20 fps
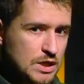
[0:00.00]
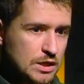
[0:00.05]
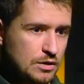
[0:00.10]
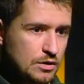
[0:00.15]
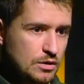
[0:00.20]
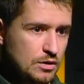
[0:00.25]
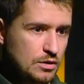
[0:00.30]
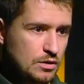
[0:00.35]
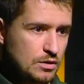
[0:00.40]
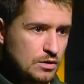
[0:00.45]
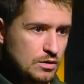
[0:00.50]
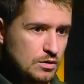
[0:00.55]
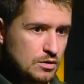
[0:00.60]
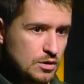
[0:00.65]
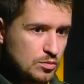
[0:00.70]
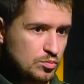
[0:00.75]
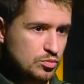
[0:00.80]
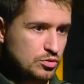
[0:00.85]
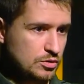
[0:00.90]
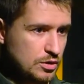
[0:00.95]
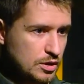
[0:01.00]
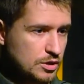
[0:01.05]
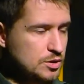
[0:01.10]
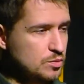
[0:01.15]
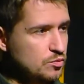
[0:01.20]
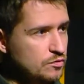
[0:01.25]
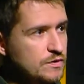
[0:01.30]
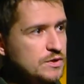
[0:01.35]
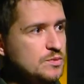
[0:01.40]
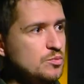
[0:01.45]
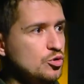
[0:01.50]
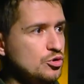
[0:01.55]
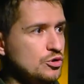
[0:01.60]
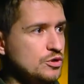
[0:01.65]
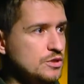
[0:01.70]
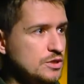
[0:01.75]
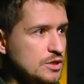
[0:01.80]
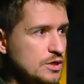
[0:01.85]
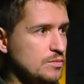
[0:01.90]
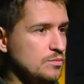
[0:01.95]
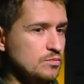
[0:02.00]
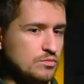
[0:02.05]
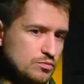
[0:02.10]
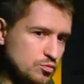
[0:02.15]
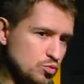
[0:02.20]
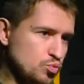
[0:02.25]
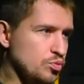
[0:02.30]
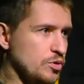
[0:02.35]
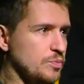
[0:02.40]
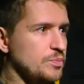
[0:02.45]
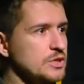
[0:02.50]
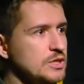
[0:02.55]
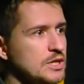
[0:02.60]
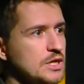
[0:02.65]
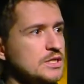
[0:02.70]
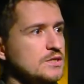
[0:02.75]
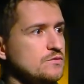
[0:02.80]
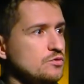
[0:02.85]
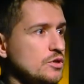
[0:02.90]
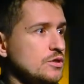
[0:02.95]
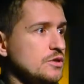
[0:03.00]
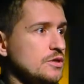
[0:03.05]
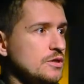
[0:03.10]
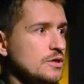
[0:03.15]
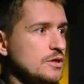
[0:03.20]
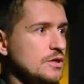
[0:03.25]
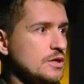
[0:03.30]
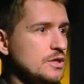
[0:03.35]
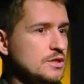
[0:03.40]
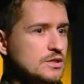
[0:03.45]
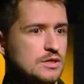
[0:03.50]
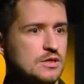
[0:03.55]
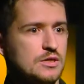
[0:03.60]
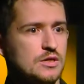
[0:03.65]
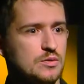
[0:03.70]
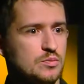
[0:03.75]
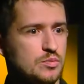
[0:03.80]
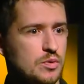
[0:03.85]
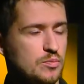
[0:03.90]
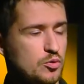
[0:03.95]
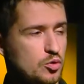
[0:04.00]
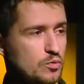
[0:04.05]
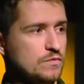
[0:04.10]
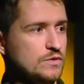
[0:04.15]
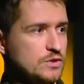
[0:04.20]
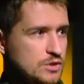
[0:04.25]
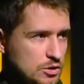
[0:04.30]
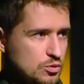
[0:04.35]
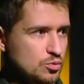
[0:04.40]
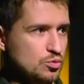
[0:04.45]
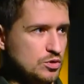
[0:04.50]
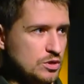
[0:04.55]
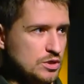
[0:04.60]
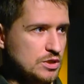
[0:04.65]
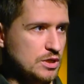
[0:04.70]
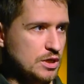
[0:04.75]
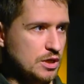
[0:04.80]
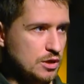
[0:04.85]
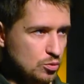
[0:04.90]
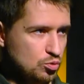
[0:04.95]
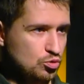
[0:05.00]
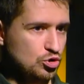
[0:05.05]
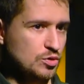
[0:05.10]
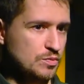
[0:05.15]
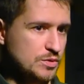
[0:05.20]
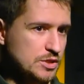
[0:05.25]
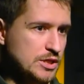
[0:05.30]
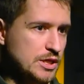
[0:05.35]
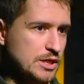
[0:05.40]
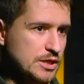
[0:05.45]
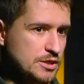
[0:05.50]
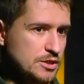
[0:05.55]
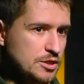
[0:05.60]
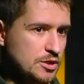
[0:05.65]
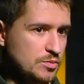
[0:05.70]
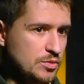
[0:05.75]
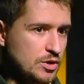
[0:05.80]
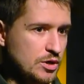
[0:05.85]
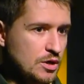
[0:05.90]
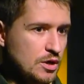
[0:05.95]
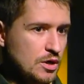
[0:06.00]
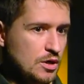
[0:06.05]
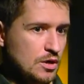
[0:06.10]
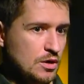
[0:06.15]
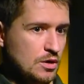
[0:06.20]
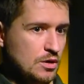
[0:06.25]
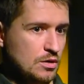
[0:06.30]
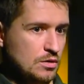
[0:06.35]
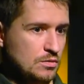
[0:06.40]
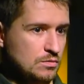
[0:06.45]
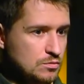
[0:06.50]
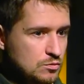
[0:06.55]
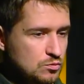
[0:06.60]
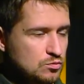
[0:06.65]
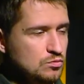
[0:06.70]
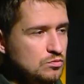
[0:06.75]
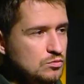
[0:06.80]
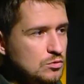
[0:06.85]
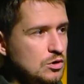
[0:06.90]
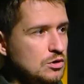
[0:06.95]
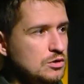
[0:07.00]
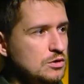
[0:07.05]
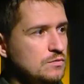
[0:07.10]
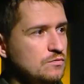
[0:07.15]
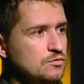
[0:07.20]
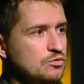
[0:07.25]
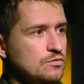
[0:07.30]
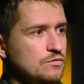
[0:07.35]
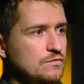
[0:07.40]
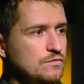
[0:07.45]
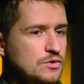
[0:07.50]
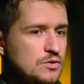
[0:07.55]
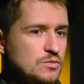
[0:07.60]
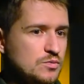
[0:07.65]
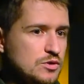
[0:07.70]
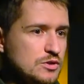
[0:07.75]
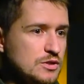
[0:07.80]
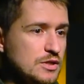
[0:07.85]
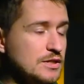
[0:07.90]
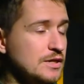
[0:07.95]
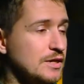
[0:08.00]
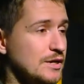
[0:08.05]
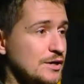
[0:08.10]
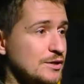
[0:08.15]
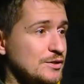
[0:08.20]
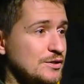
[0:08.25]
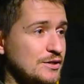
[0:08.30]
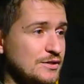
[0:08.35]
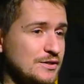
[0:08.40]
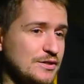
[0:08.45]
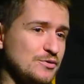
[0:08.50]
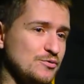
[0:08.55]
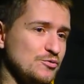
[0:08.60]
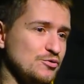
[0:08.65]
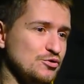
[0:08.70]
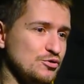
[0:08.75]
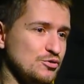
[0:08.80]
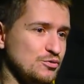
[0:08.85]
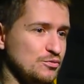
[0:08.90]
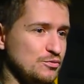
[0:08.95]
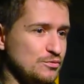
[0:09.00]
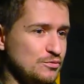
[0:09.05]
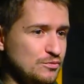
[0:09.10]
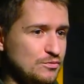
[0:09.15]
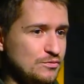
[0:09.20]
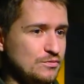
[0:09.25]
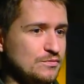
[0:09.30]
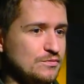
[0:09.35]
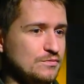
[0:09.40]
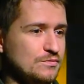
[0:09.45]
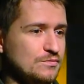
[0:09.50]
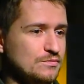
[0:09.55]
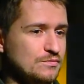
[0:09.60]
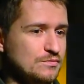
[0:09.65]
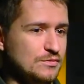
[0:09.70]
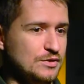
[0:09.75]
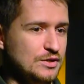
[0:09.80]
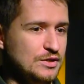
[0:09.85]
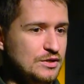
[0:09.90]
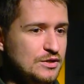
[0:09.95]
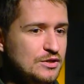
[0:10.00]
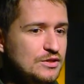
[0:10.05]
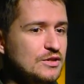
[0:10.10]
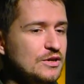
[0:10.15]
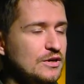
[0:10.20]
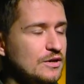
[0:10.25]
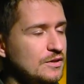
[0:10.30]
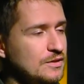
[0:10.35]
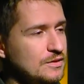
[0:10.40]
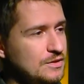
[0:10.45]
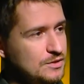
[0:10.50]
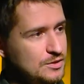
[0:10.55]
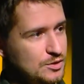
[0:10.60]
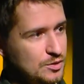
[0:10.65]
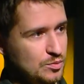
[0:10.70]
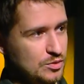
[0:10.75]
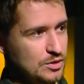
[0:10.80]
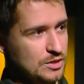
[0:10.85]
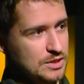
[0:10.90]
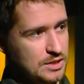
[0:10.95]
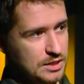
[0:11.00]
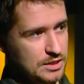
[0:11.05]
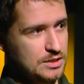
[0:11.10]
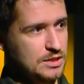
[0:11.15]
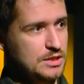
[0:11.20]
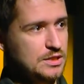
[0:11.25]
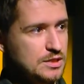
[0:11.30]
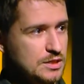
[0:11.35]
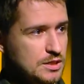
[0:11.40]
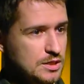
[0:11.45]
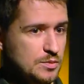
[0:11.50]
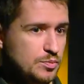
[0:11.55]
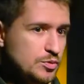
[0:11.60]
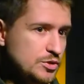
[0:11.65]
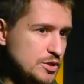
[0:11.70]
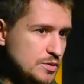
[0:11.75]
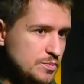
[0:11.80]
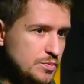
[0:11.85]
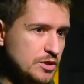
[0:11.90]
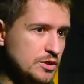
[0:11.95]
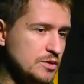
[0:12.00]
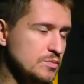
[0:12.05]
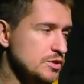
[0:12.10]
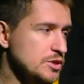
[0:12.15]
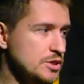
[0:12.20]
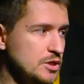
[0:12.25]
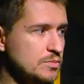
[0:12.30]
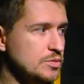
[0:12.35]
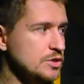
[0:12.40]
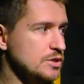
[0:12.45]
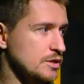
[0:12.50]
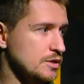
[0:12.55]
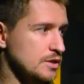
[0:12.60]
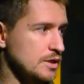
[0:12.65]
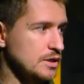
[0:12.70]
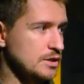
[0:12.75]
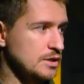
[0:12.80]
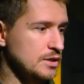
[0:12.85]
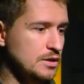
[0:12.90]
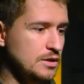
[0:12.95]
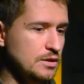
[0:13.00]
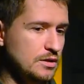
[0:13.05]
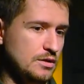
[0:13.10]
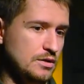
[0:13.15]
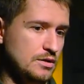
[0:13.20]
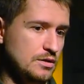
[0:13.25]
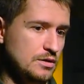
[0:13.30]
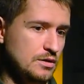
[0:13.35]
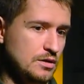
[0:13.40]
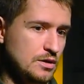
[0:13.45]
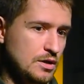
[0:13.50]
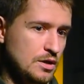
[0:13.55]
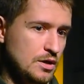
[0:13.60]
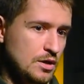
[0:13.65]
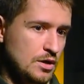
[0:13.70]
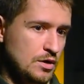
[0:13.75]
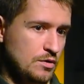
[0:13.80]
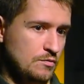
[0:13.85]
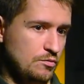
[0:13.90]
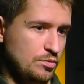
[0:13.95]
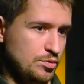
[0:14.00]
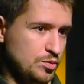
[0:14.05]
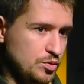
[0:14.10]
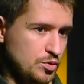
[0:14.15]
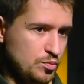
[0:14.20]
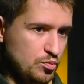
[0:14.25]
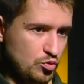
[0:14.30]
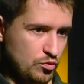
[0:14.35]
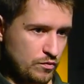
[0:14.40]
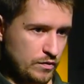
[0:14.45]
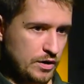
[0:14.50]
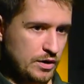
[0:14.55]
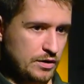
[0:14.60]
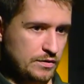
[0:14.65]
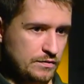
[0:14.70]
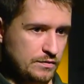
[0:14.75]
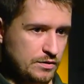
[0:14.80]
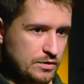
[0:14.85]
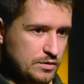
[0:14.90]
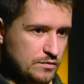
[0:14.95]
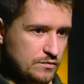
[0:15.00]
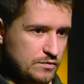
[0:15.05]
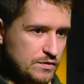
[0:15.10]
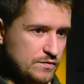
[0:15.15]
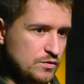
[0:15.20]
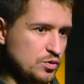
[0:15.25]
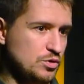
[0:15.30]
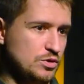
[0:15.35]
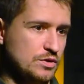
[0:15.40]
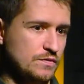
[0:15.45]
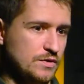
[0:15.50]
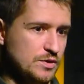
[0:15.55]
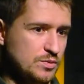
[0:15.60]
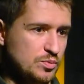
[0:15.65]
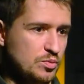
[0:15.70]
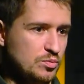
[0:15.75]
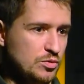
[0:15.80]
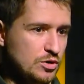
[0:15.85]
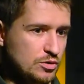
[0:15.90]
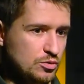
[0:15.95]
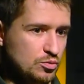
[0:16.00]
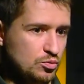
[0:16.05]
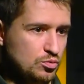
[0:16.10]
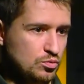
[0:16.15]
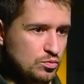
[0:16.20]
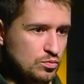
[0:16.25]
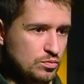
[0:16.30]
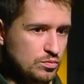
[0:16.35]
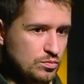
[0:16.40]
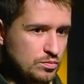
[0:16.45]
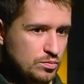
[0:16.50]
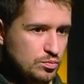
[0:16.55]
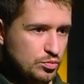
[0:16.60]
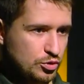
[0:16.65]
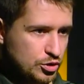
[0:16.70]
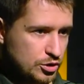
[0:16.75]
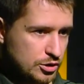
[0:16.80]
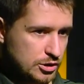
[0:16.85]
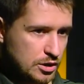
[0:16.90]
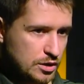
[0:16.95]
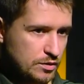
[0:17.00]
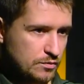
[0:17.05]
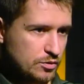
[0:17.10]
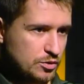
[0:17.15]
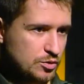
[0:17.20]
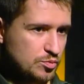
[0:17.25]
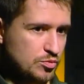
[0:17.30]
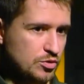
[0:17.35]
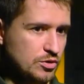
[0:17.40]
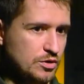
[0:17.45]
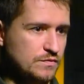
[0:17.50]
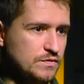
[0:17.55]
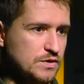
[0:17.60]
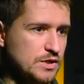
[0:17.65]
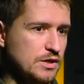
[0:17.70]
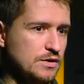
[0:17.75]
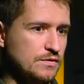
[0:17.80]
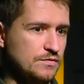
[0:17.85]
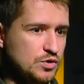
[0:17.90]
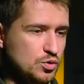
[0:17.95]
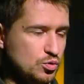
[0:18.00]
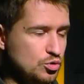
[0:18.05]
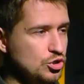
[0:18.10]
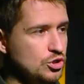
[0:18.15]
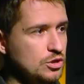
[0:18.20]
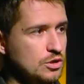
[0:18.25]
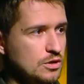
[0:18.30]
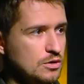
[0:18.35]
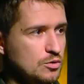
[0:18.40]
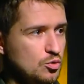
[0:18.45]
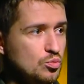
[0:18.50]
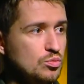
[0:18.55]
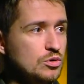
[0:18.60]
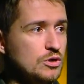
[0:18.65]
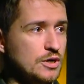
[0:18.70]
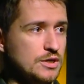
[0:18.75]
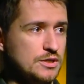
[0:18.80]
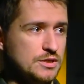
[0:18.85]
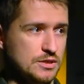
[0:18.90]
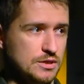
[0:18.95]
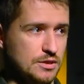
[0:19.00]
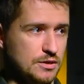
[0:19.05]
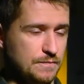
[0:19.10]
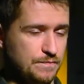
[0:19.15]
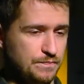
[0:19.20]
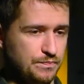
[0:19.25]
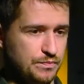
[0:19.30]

и как бы дать ему возможность там ну, пропитаться вот этой энергетикой, попробовать тянуться за лучшими, за лидерами – ну, как-то вот, видимо, склад характера такой, что не дал себе скатиться и постепенно быстро-быстро нагнал. И, в общем-то, буквально это в 98 году посчастливилось, меня взяли в Сочи на Кубок России.